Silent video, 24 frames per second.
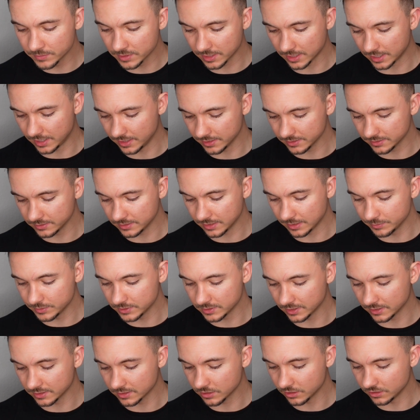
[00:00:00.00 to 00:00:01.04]
gerade habe
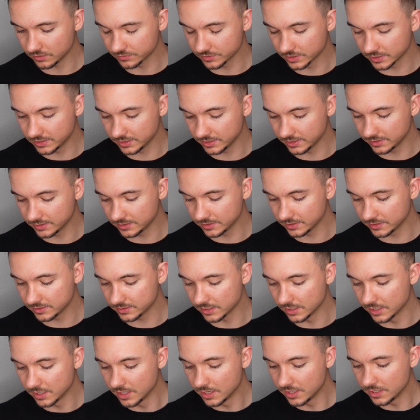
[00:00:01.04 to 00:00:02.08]
ich einen Kauf getätigt.
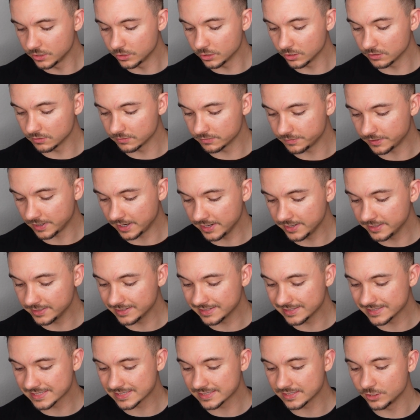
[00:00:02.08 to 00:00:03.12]
Jörn
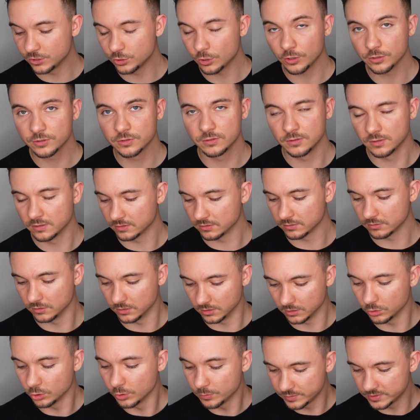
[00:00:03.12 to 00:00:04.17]
Finance J
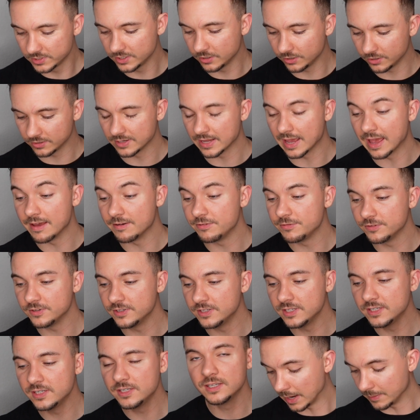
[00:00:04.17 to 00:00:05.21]

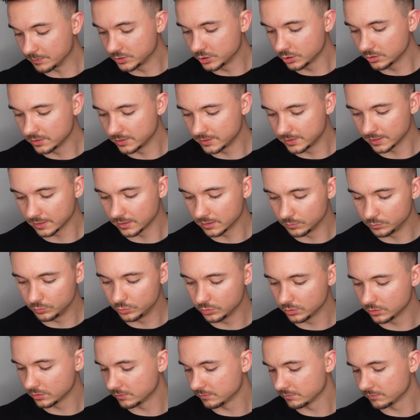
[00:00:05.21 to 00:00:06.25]
YFI. Abzüglich der
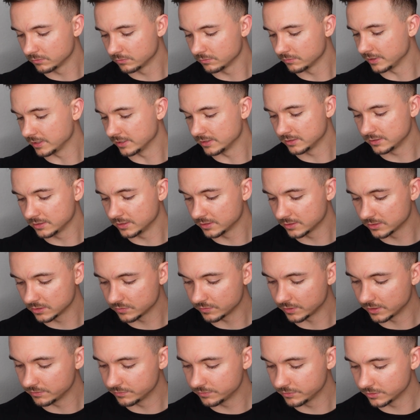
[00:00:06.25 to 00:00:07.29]
Gebühren waren es jetzt
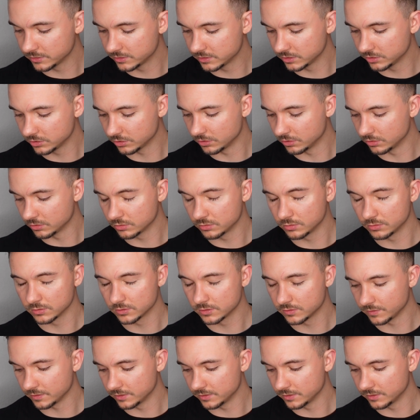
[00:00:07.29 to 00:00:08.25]
42,72 Euro,